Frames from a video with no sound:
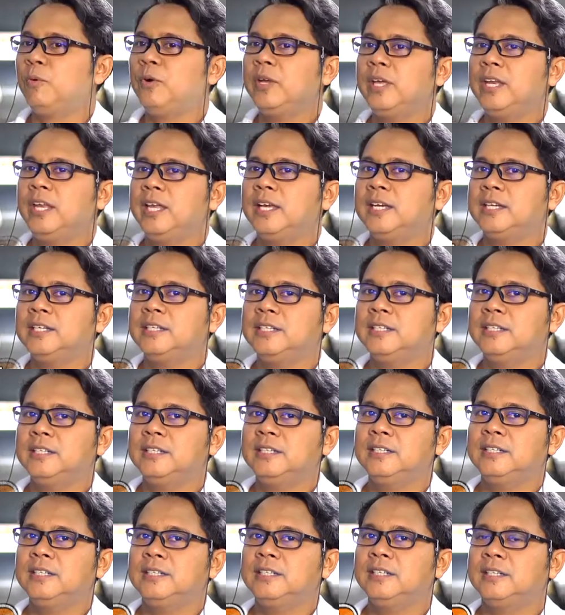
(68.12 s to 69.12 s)
กคลินิกคือ
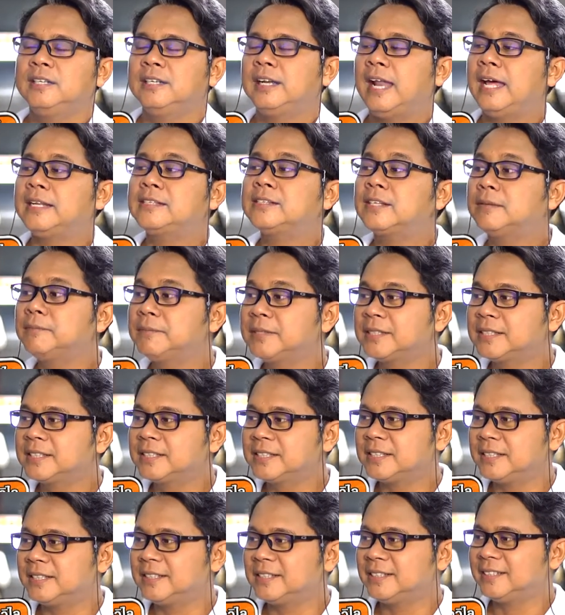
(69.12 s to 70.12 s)
ร้านซ่อมหนังสือ